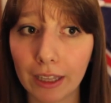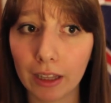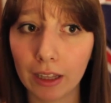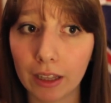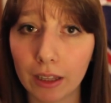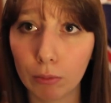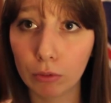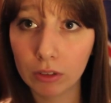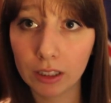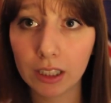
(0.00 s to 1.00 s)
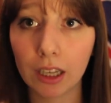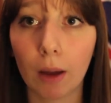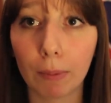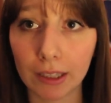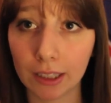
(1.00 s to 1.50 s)
et ils m'ont dit,
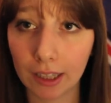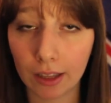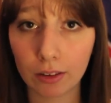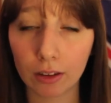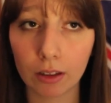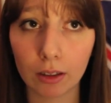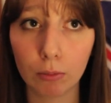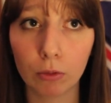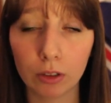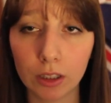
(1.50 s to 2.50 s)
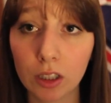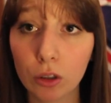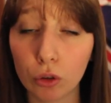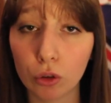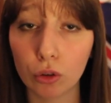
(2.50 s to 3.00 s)
après des tests, ils m'ont dit
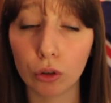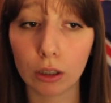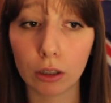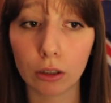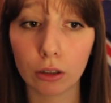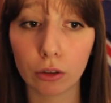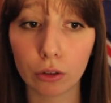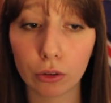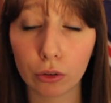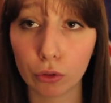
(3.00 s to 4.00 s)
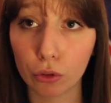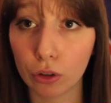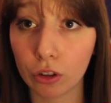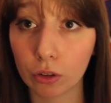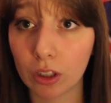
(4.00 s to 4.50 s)
que je
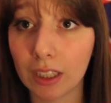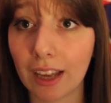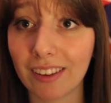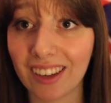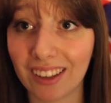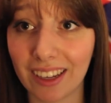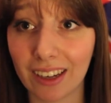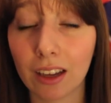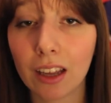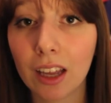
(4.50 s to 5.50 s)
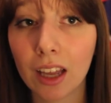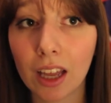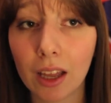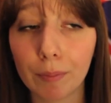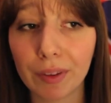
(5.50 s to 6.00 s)
que j'étais à Serre d'Aigle.
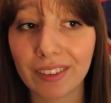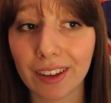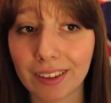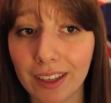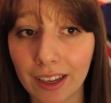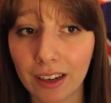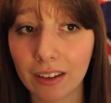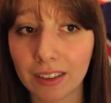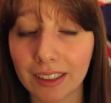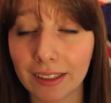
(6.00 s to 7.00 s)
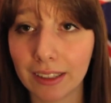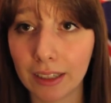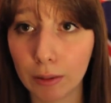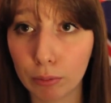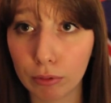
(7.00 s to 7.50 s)
Mais Serre d'Aigle,
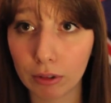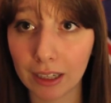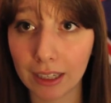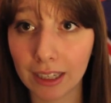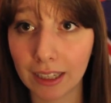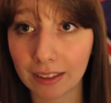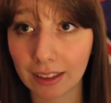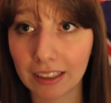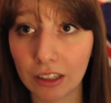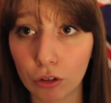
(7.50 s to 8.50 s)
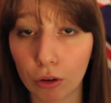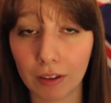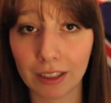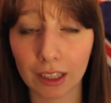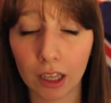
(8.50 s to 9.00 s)
c'est pour les intelligents, on
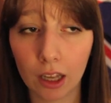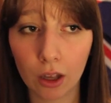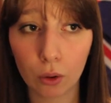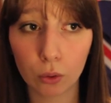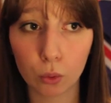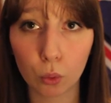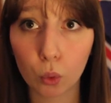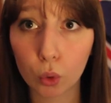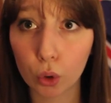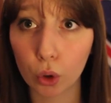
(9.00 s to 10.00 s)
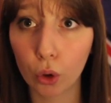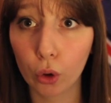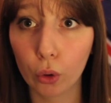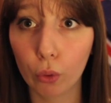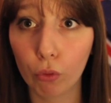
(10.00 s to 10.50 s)
va dire. Donc
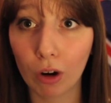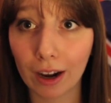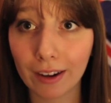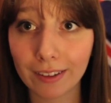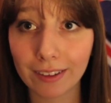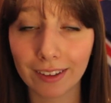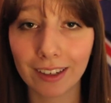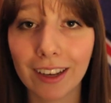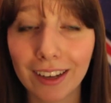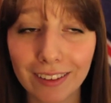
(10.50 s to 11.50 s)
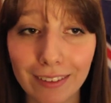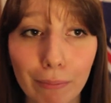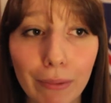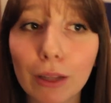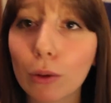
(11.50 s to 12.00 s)
euh, voilà,
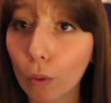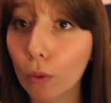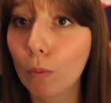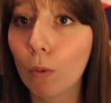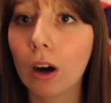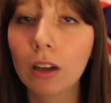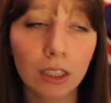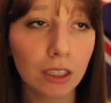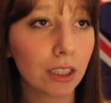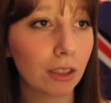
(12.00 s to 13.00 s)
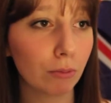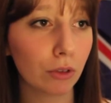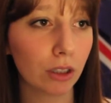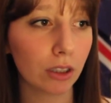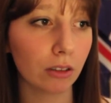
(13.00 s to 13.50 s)
c'est pas trop moi.
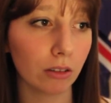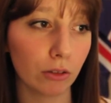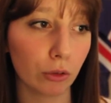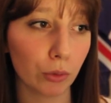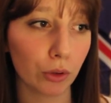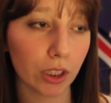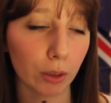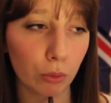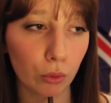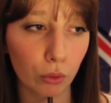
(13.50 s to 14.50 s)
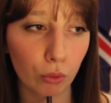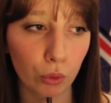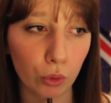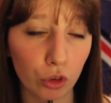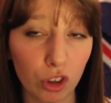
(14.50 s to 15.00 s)
Moi, euh, je me serais plutôt
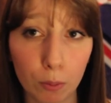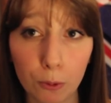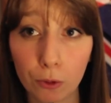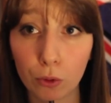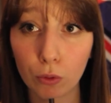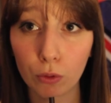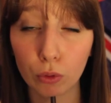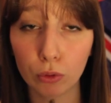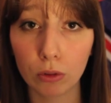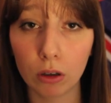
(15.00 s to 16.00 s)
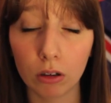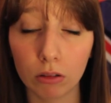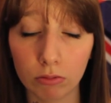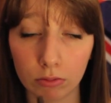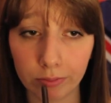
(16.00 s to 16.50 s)
vue chez Poursouffle ou,
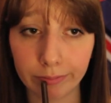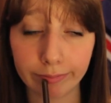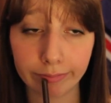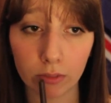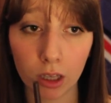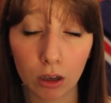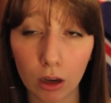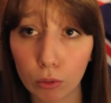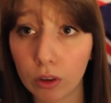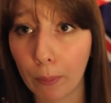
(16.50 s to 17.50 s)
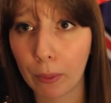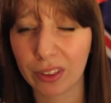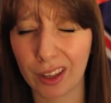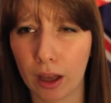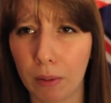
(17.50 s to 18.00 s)
ou
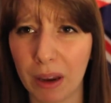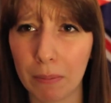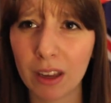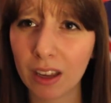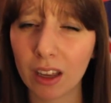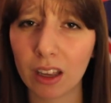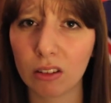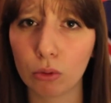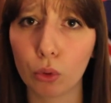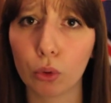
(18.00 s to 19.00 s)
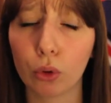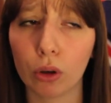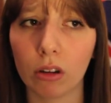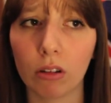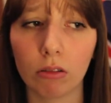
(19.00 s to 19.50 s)
Serpentard même. Donc
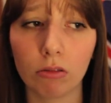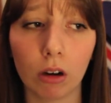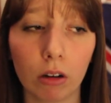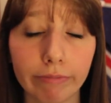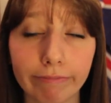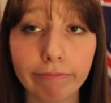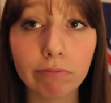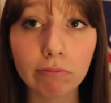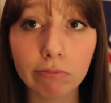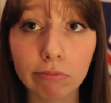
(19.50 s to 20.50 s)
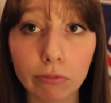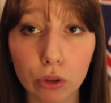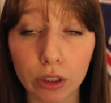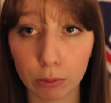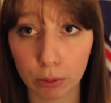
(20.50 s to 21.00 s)
voilà,
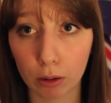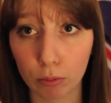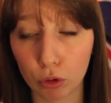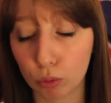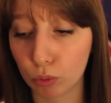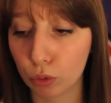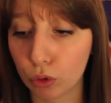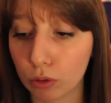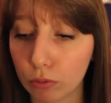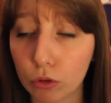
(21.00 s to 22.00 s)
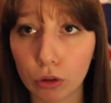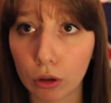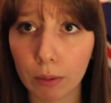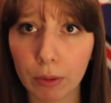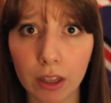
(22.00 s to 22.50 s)
je sais pas, moi je me
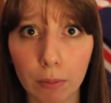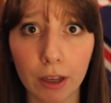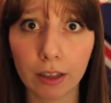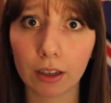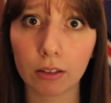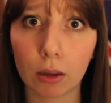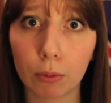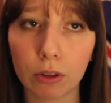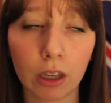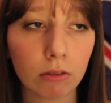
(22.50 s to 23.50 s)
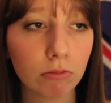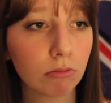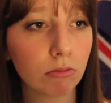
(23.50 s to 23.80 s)
j'aurais bien aimé être Serpentard.